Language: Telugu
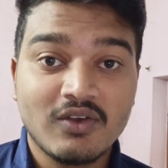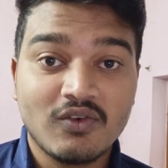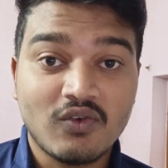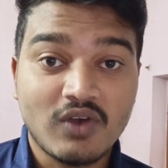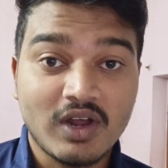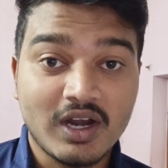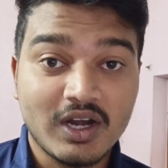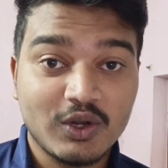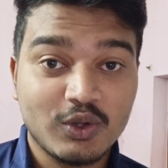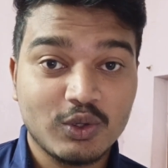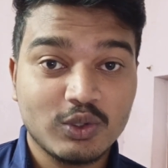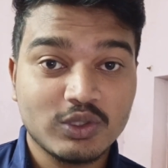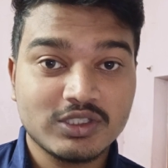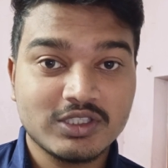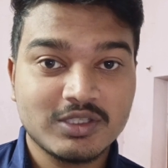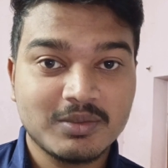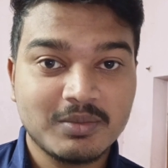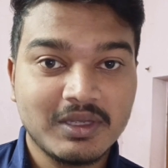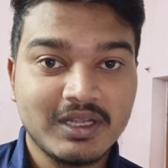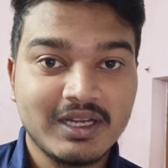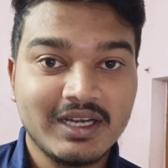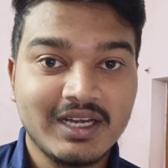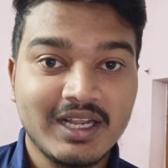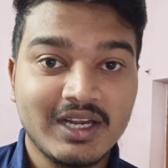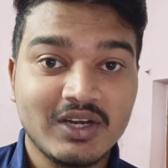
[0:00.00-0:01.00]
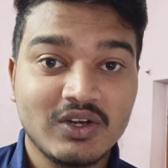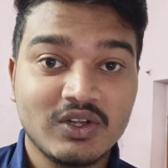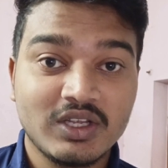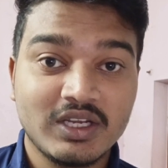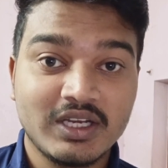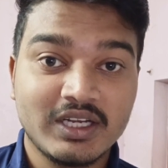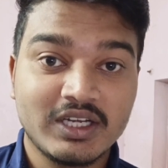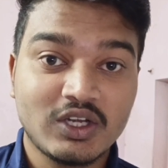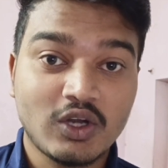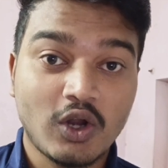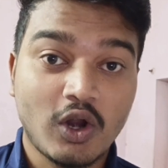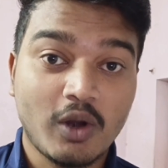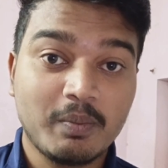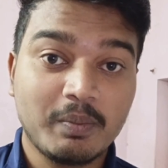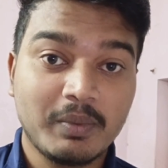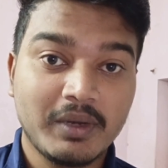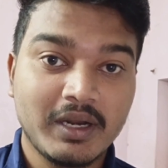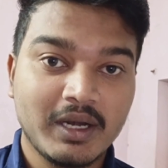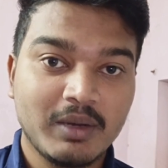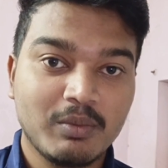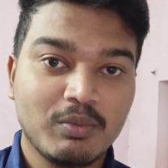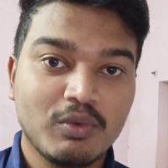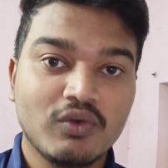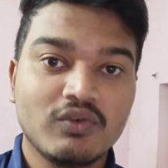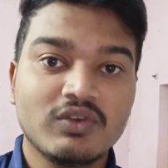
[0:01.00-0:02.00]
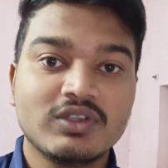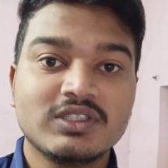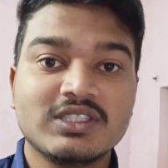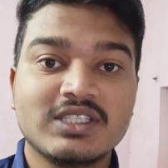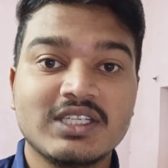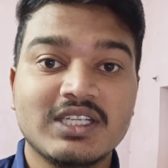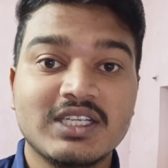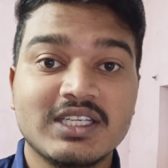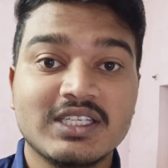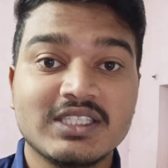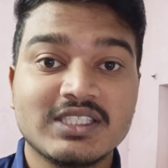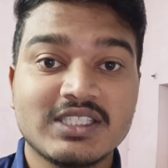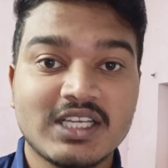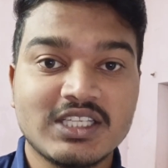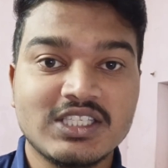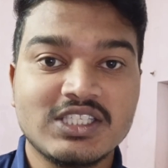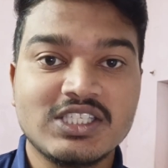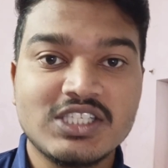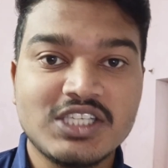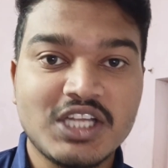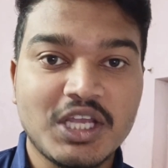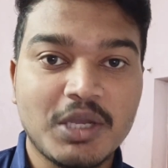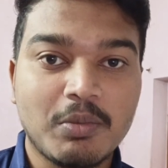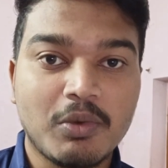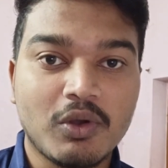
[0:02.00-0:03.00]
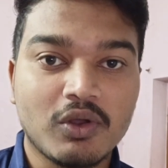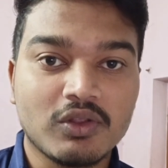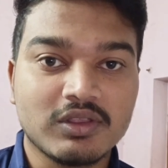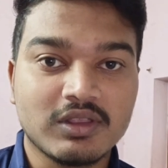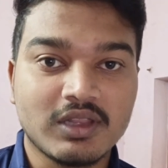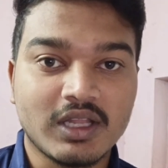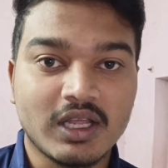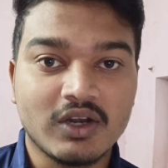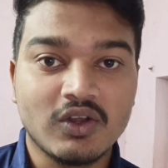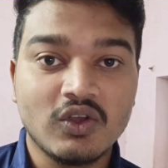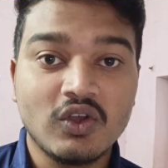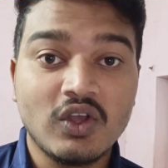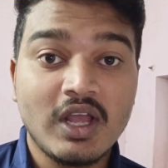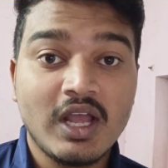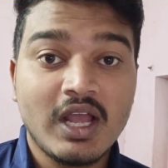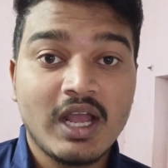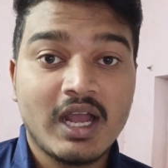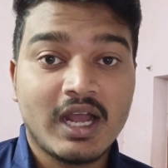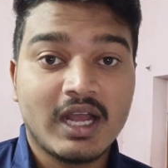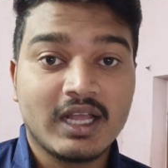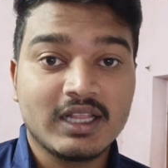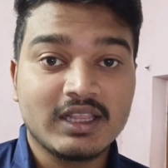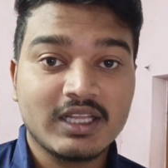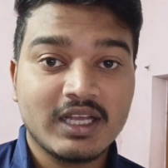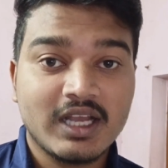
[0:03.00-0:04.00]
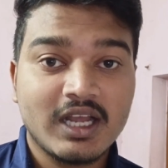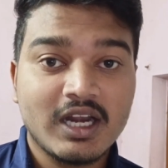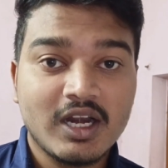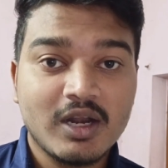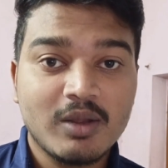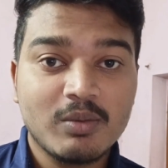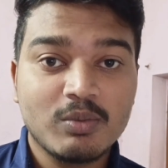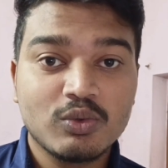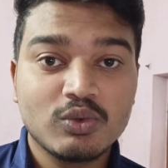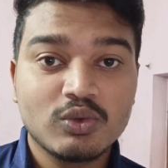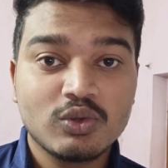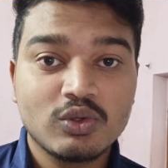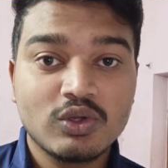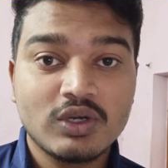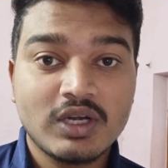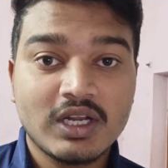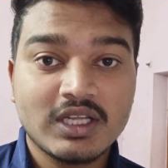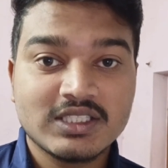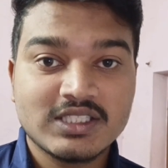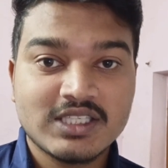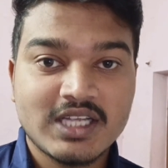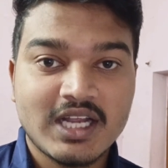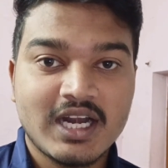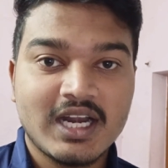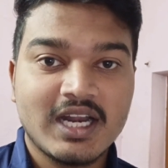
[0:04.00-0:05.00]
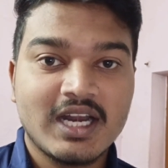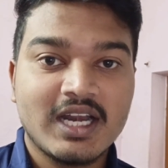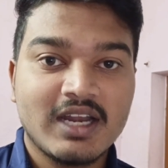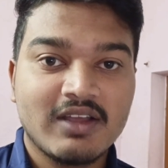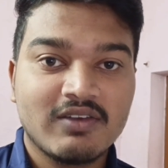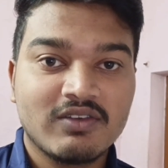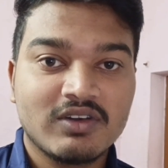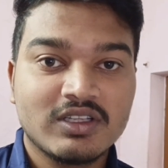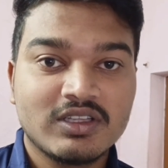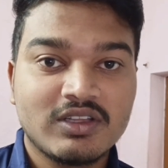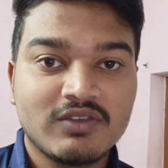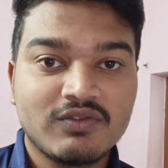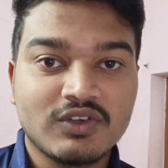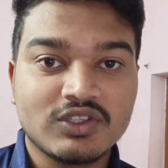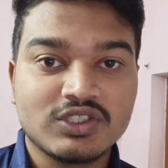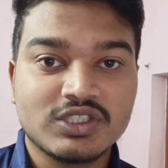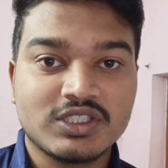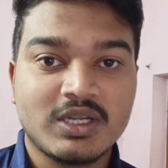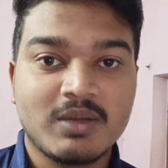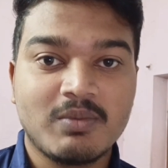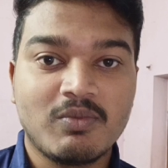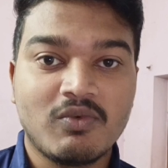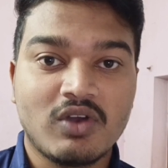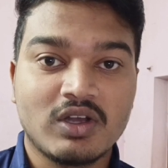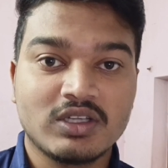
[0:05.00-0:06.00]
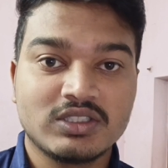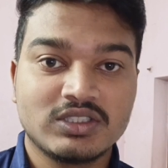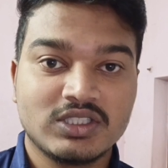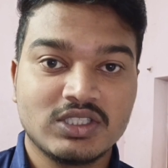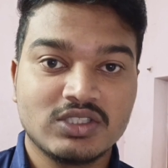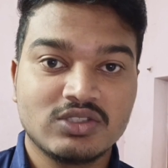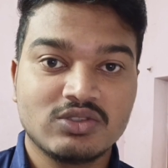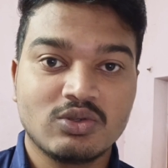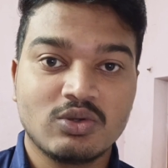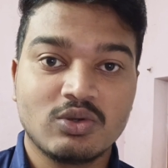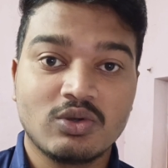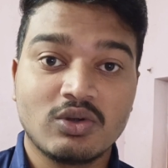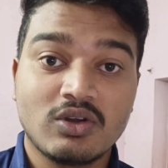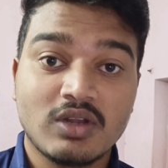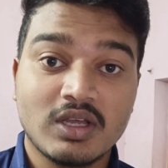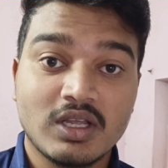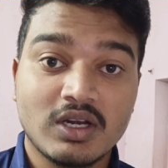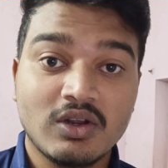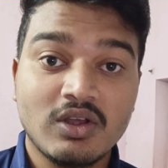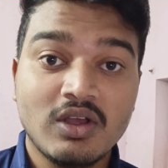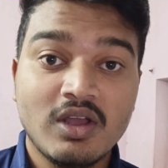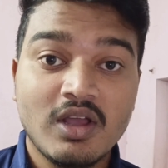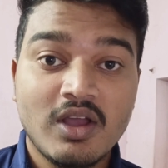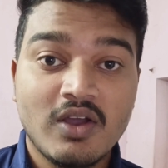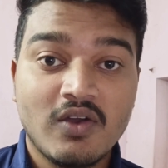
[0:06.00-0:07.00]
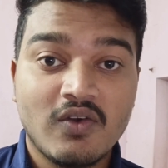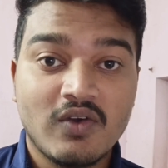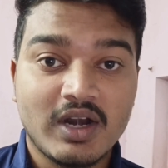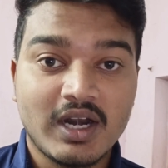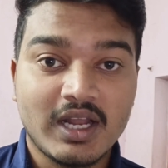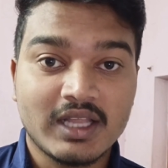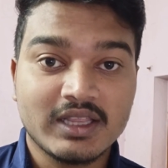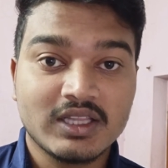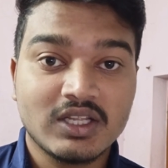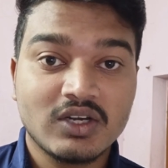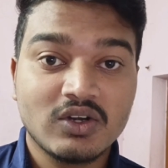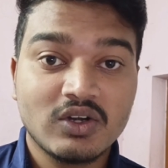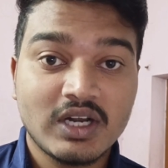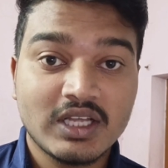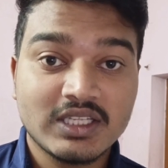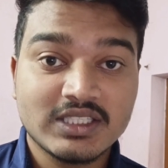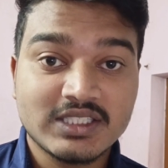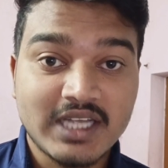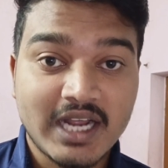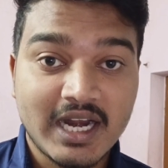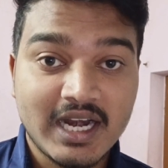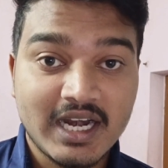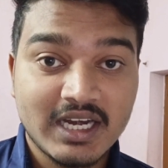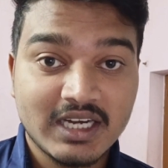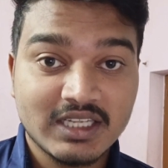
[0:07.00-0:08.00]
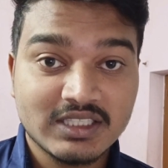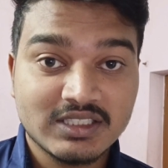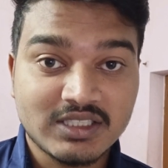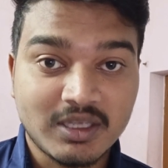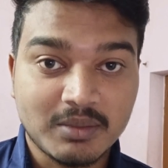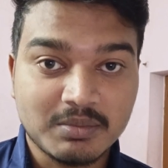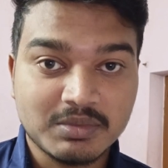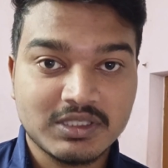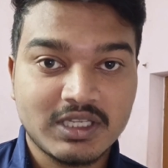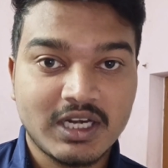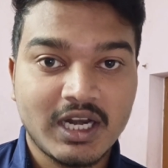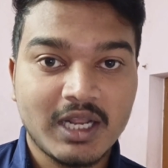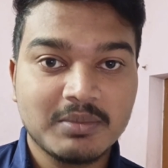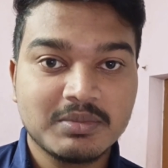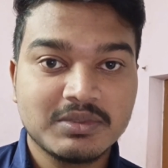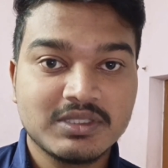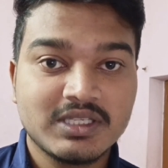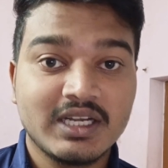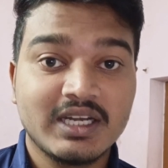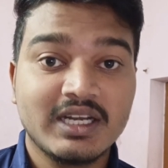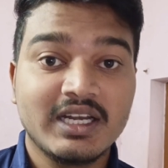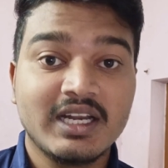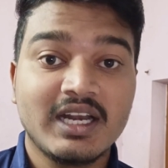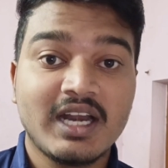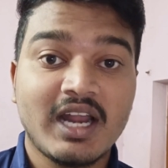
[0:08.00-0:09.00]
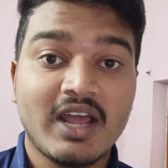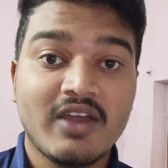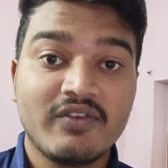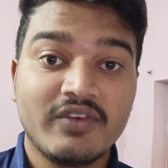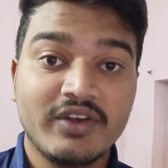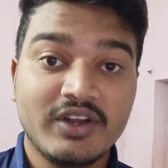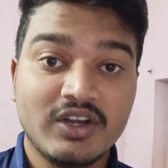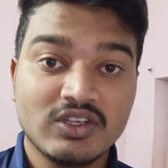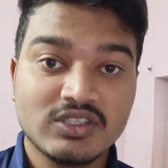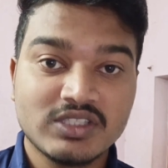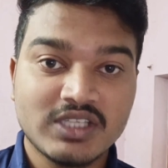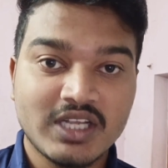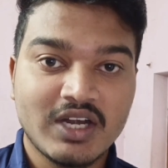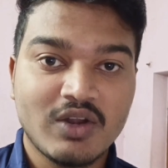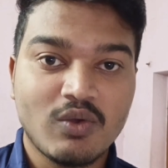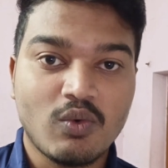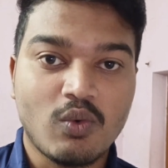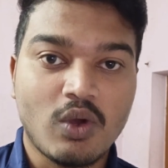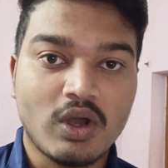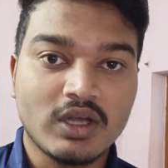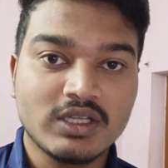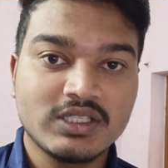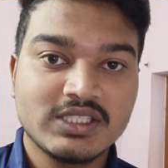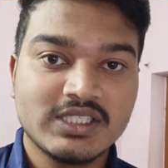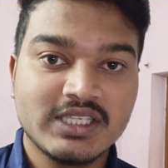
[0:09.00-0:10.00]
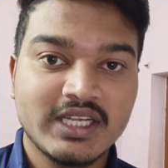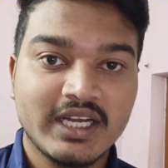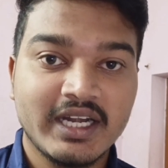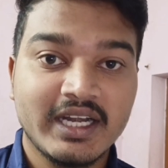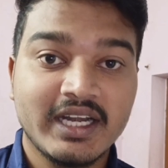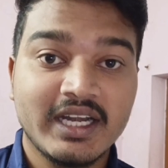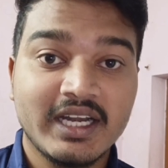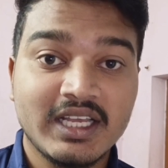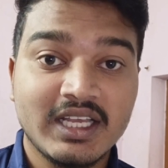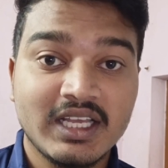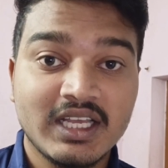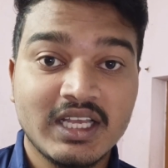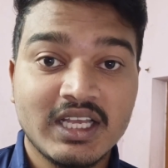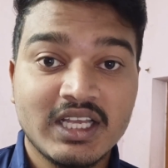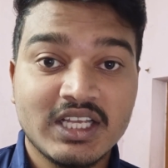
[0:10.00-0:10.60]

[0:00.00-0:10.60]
వాళ్ళ కోసమే నేను ఈ టాప్ టెన్ మూవీస్ని సజెస్ట్ చేయబోతున్నాను అంతకన్నా ముందు నా ఛానల్ని ఎవరైతే ఫస్ట్ టైం వాచ్ చేస్తూ ఉంటారో వాళ్ళందరూ నా ఛానల్ని సబ్స్క్రైబ్ చేయండి నా వీడియోస్ అన్ని వాచ్ చేయండి